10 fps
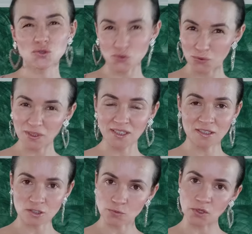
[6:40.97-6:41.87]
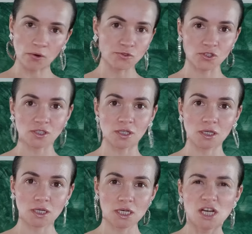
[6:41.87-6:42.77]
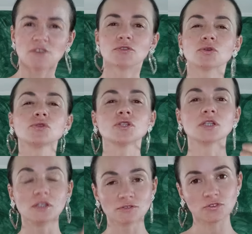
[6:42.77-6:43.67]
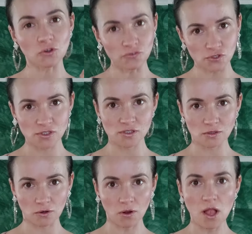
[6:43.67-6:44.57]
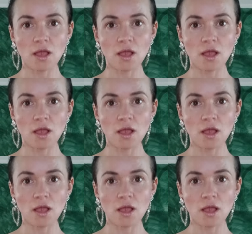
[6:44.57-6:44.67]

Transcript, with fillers: czuli i co przechodzili Wchodzili w to wszystko